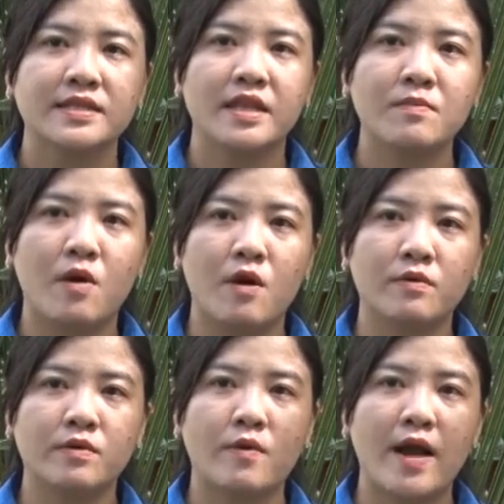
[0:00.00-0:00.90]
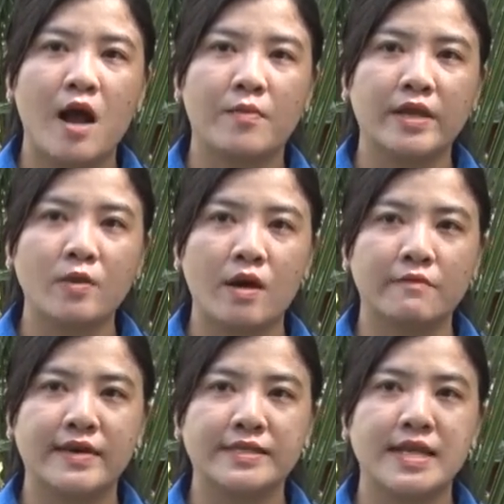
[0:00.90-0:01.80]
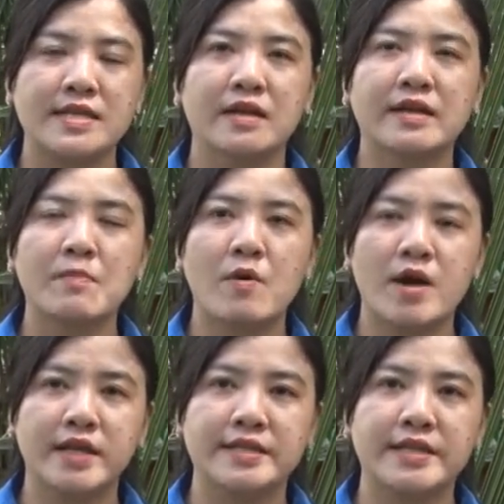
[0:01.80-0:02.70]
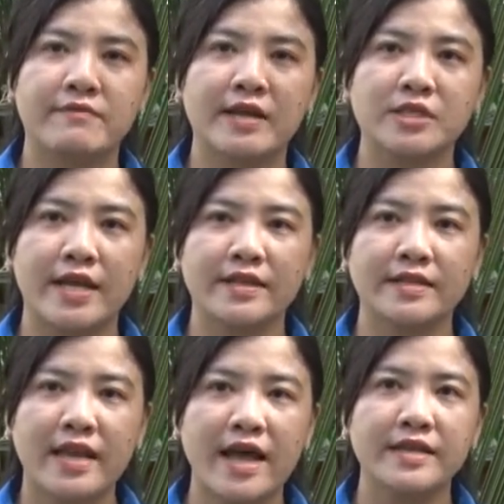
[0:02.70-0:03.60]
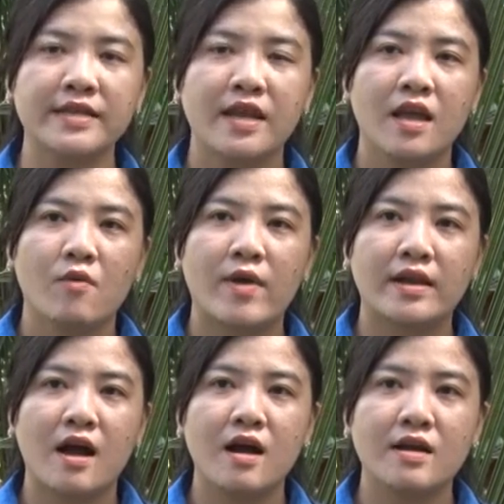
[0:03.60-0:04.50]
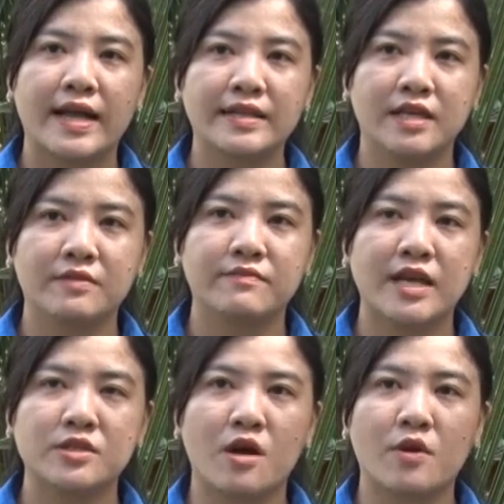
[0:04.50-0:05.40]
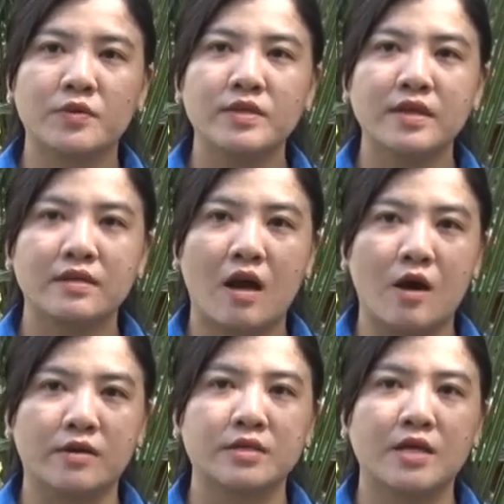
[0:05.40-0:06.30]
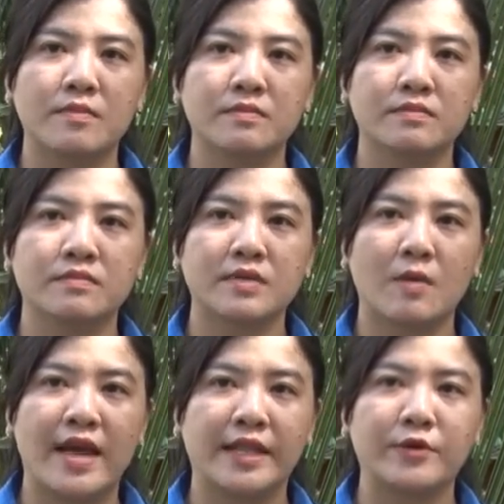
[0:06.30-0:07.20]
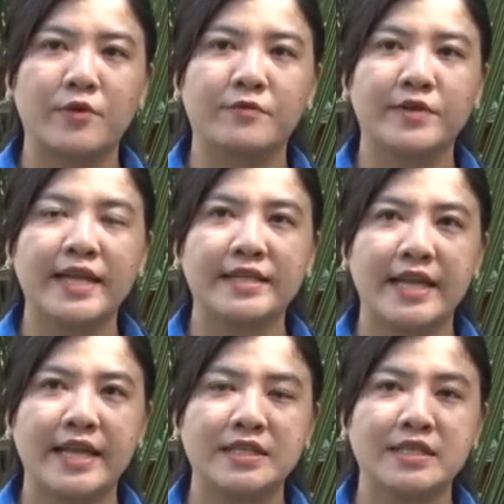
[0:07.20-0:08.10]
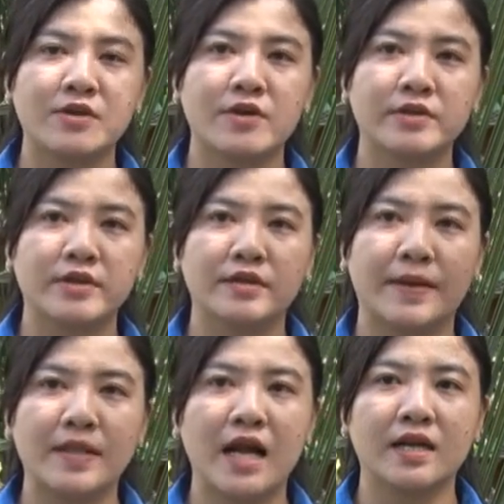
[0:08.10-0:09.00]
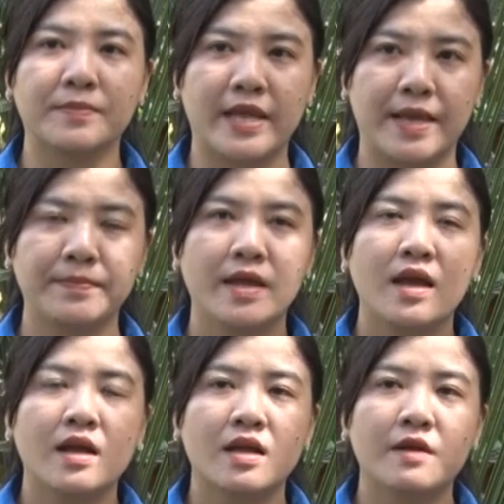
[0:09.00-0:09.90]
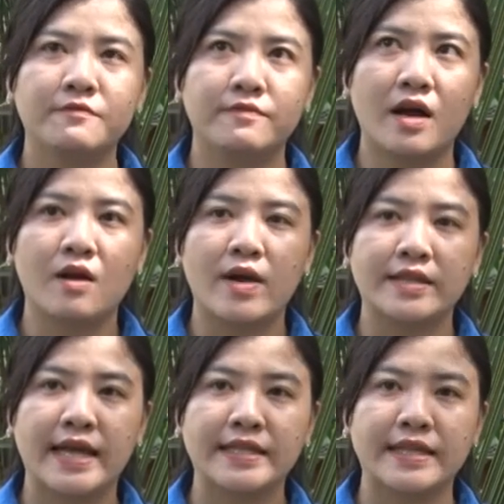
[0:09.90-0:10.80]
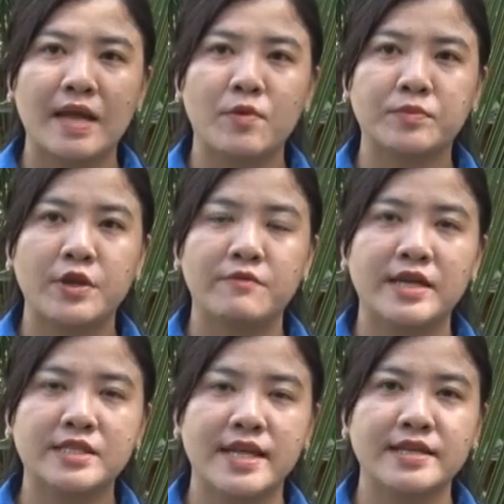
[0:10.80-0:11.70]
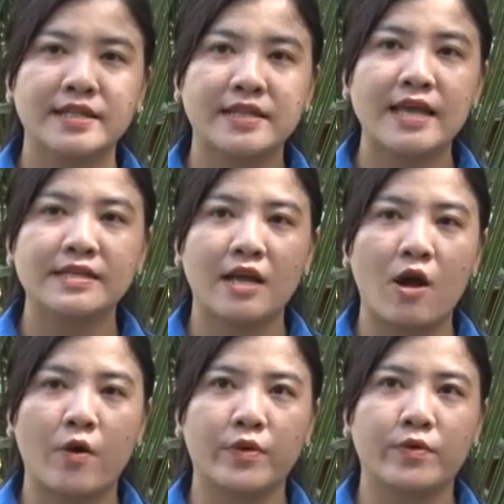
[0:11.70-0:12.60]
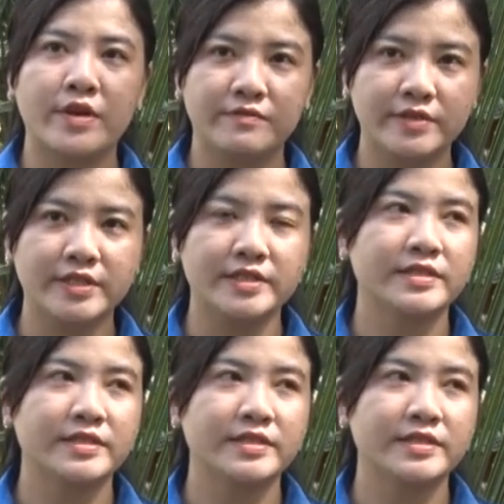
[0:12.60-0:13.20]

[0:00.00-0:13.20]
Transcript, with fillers: tiến bộ khoa học kỹ thuật và xây dựng các mô hình về phát triển kinh tế. Qua đó khẳng định vai trò của tổ chức đoàn trong đồng hành cùng với thanh niên trên con đường lập thân lập nghiệp, góp phần hoàn thành các mục tiêu phát triển kinh tế xã hội của địa phương.